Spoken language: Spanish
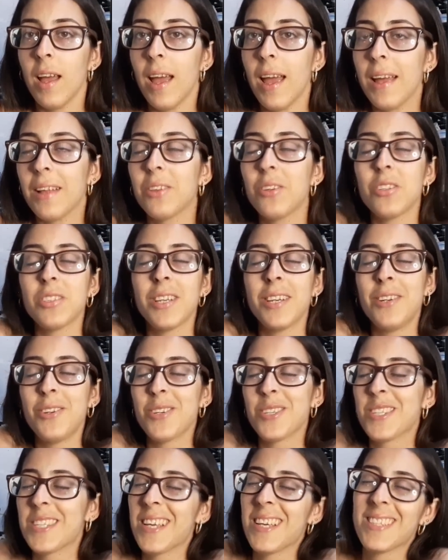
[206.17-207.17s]
Entonces,
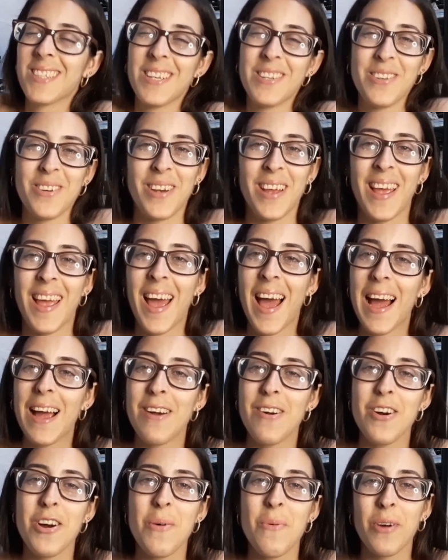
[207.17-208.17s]
no sé, señores, es
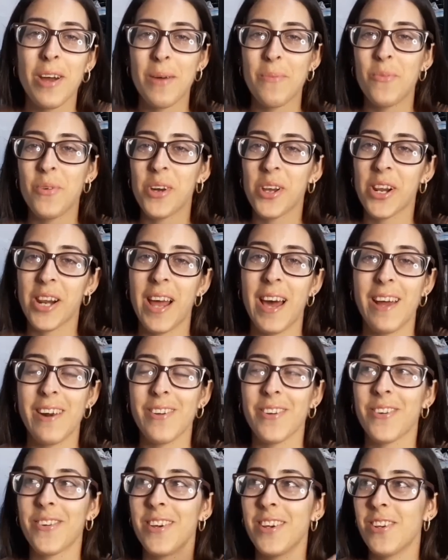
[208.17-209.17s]
algo como que muy
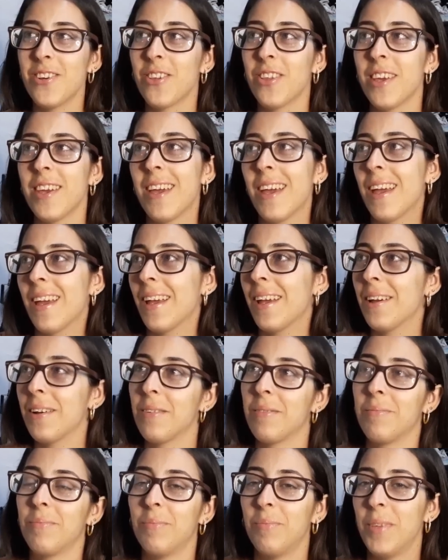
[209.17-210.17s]
raro y yo dije,
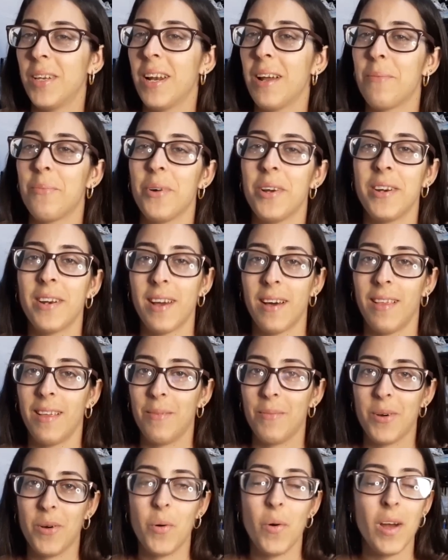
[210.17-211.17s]
mira, pues nada,
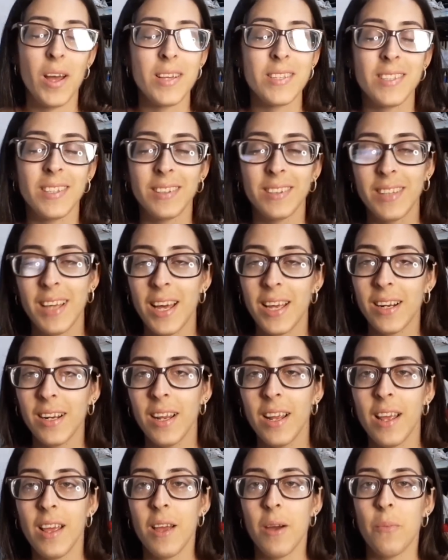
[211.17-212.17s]
me voy a sentar,
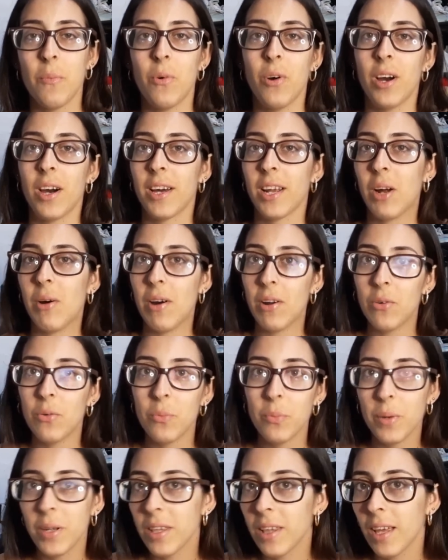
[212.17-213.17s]
voy a grabar
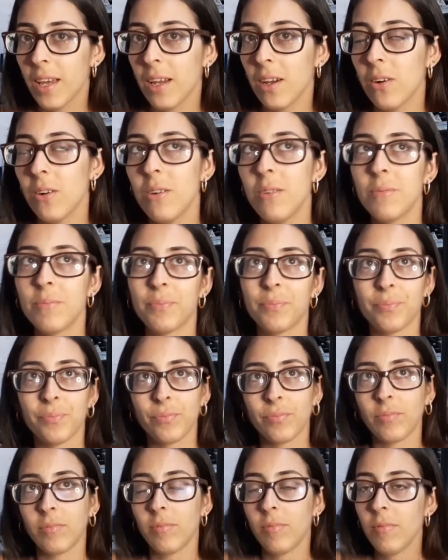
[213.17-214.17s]
un video
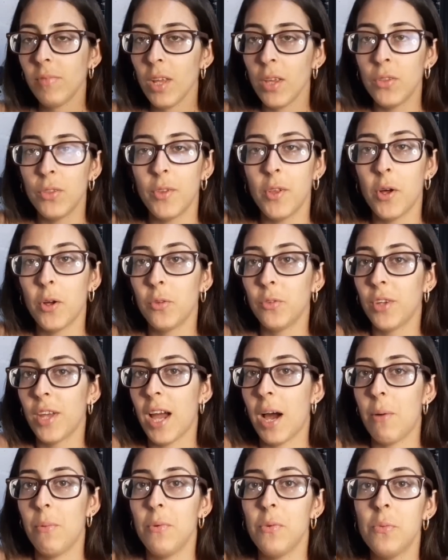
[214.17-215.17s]
donde
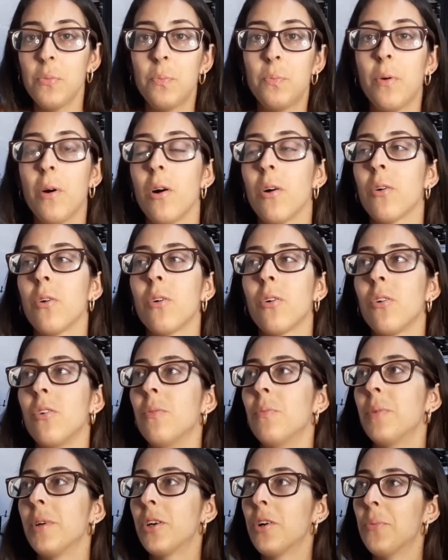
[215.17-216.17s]
hablo un poco
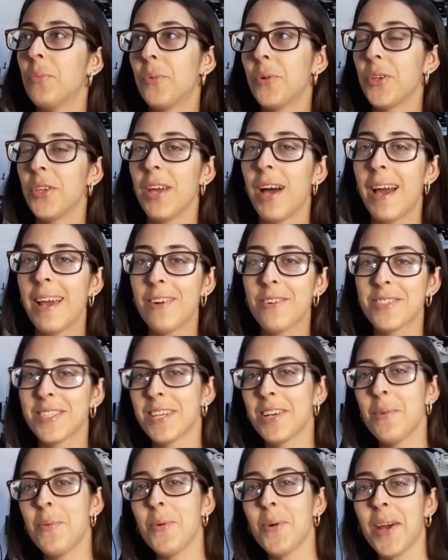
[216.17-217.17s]
con mi comunidad y no
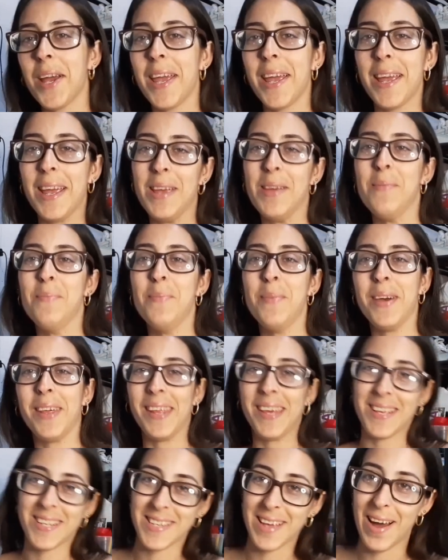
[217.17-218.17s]
sé, como que me
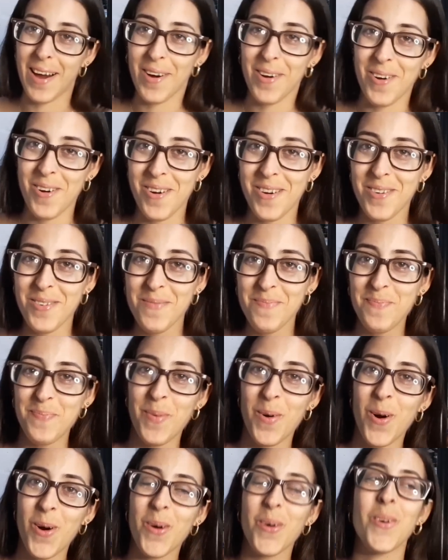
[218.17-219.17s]
desahogo un
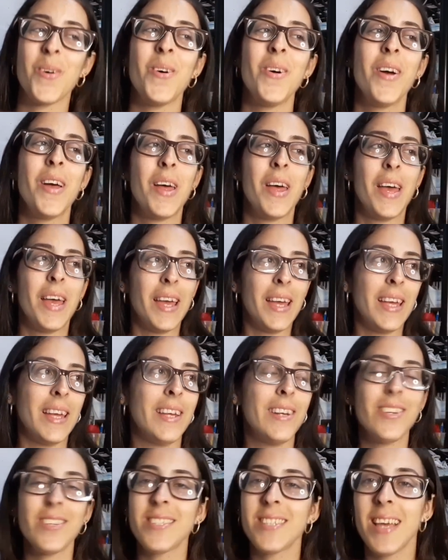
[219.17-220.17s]
poco
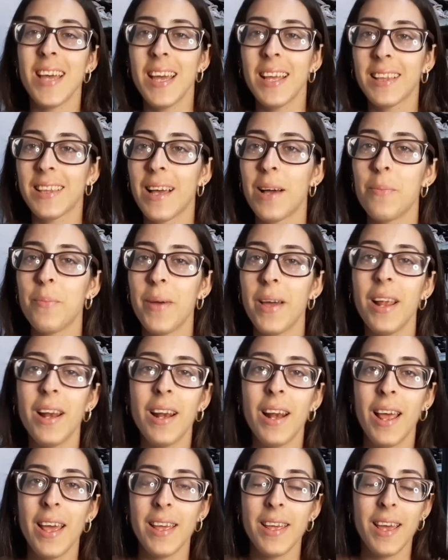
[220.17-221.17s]
y no sé, tal vez
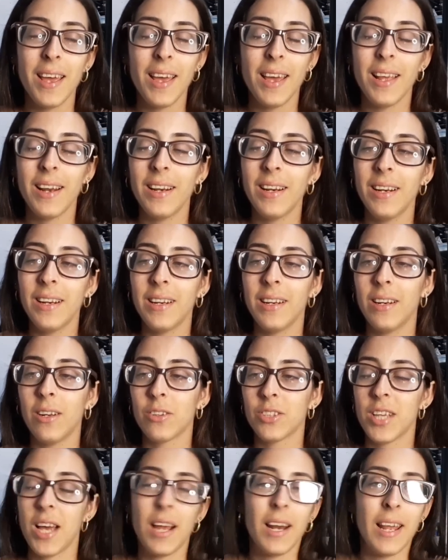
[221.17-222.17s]
leer,
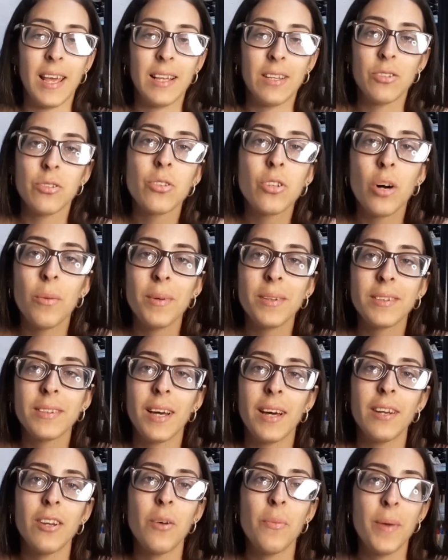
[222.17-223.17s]
o sea, leer sus
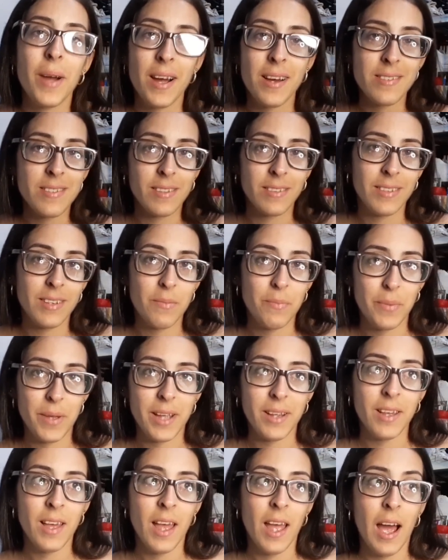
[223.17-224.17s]
comentarios me haga sentir
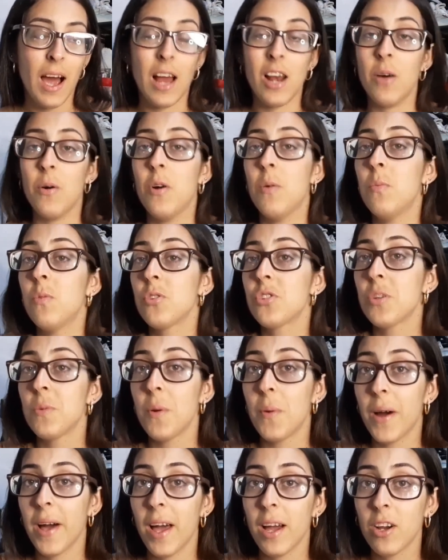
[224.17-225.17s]
bien. A lo mejor muchos me
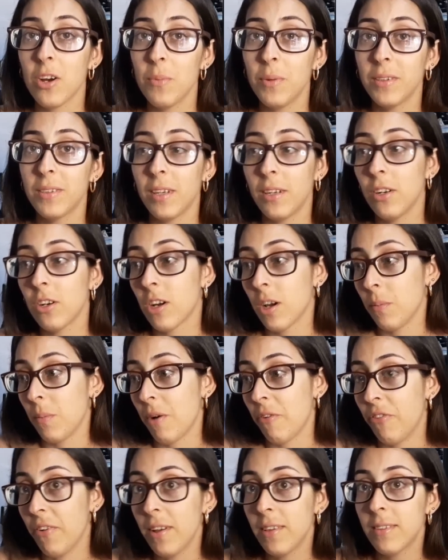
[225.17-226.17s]
van a dejar comentarios que me
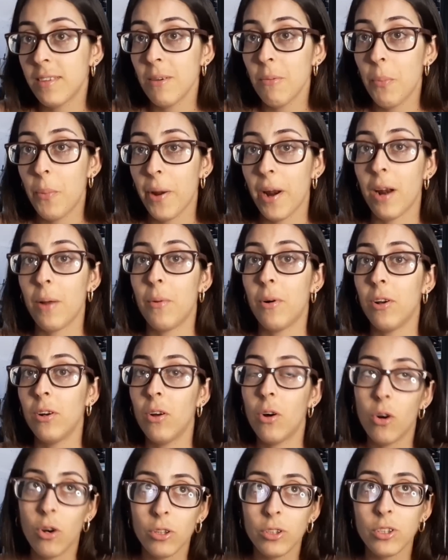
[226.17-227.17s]
afecten, pero a lo mejor
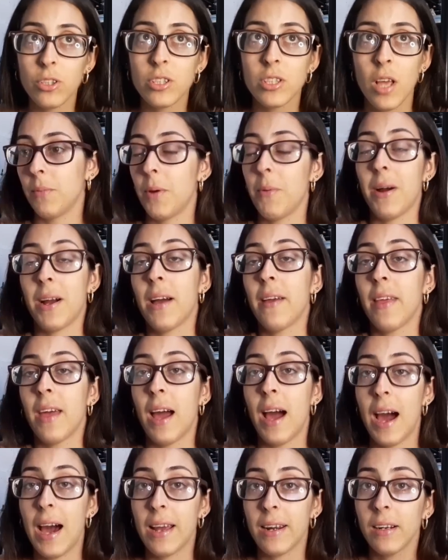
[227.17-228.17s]
otros me van a
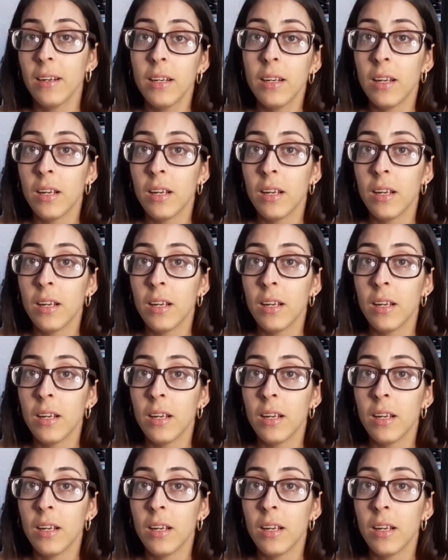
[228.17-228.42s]
dejar